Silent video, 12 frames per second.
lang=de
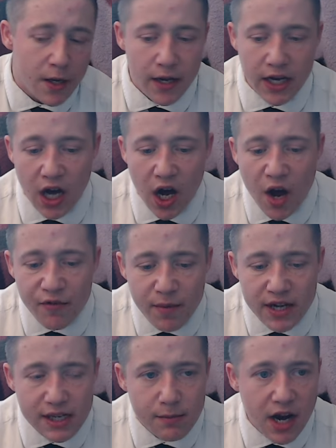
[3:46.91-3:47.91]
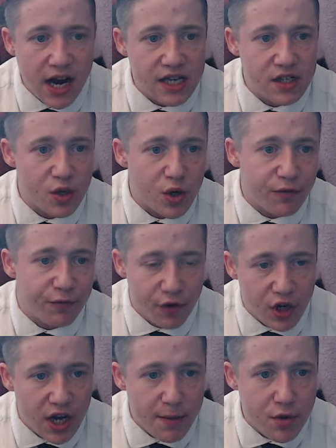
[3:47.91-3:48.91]
ihre Aufmerksamkeitssucht
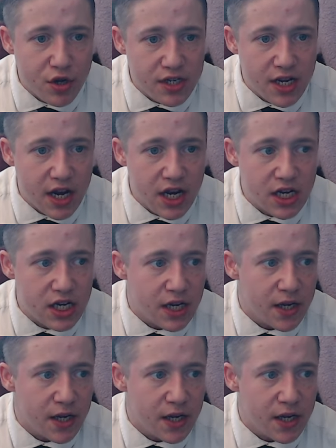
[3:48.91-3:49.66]
füttern müssen,